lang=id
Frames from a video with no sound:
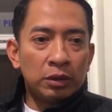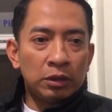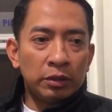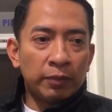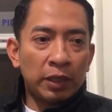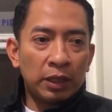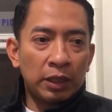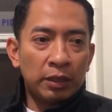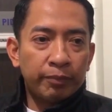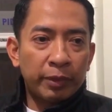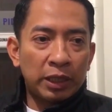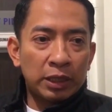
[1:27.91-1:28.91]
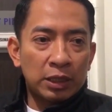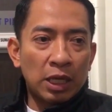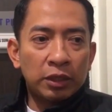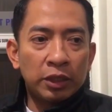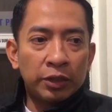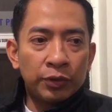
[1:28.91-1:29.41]
di mana pada
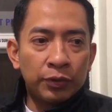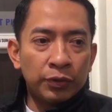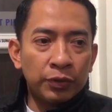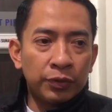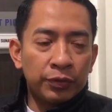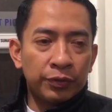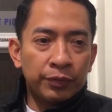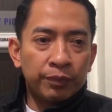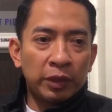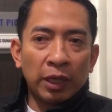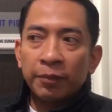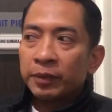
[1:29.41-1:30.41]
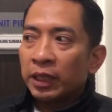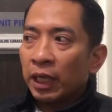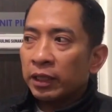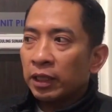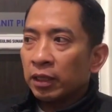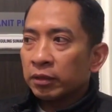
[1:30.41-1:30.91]
saat itu
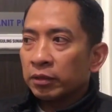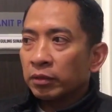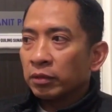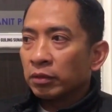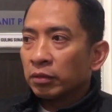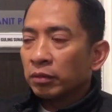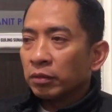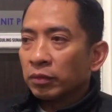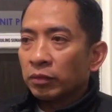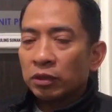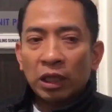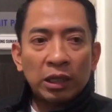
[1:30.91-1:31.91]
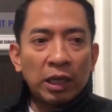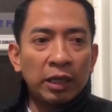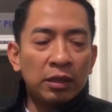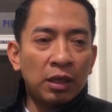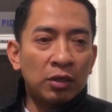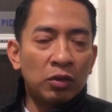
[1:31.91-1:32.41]
pihak-pihak yang
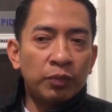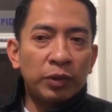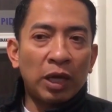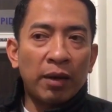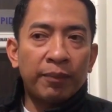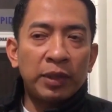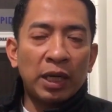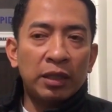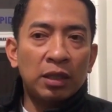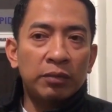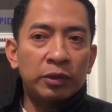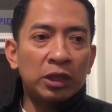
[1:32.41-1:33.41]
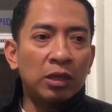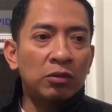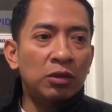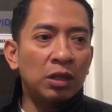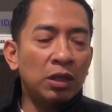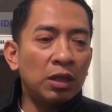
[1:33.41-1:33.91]
terkait atau pihak-pihak yang
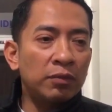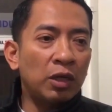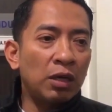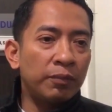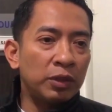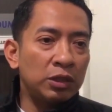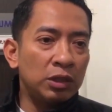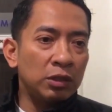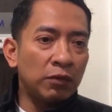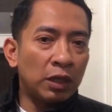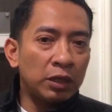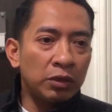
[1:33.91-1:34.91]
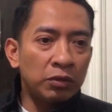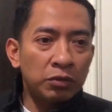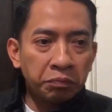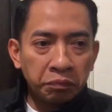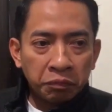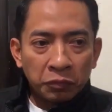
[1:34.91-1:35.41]
bersangkutan dalam hal peristiwa itu
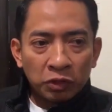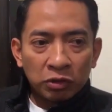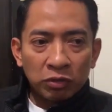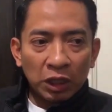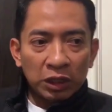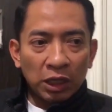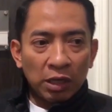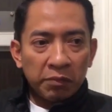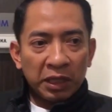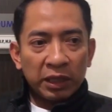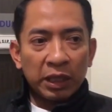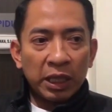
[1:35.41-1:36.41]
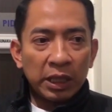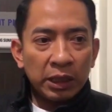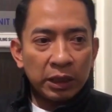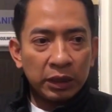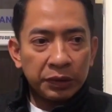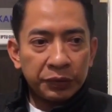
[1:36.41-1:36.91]
sudah kita amankan